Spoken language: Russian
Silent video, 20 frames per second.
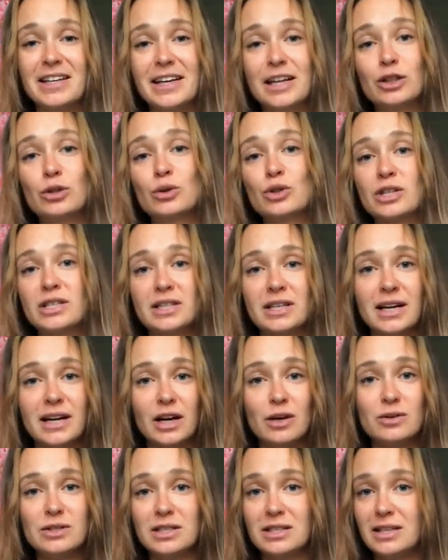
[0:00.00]
Я тоже
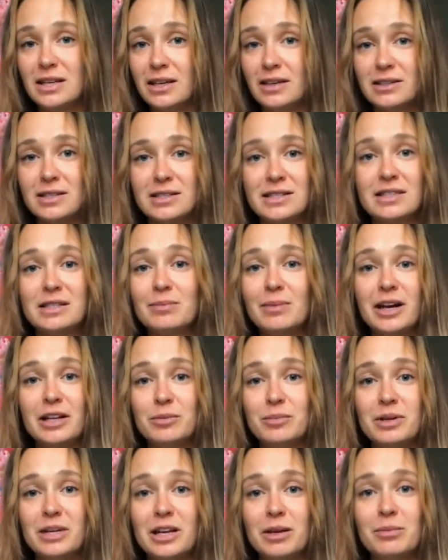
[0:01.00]
стараюсь не снимать
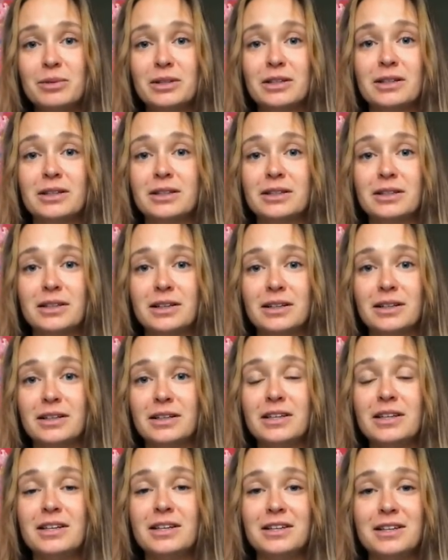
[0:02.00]
беременных э,
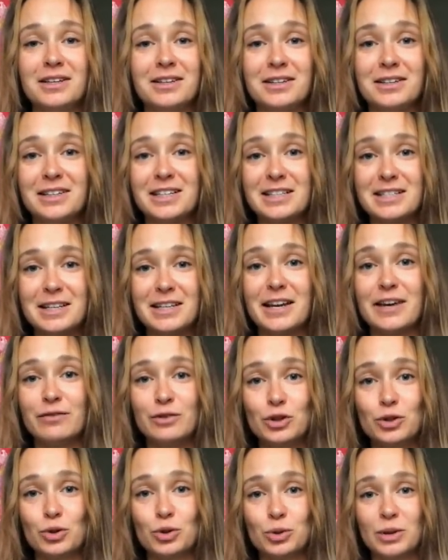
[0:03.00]
и если я
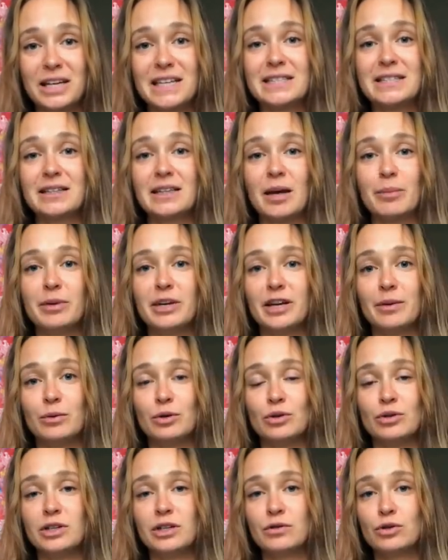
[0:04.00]
вижу, что я сняла
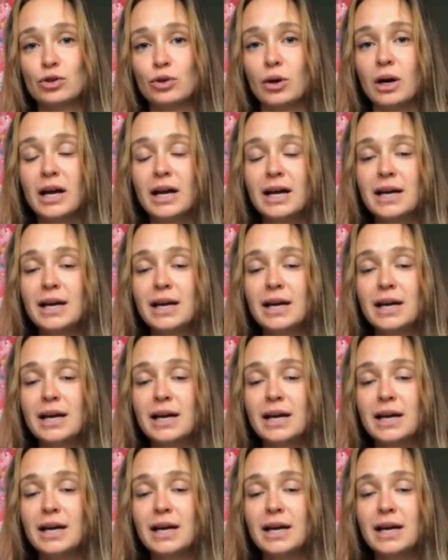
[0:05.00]
беременную девушку,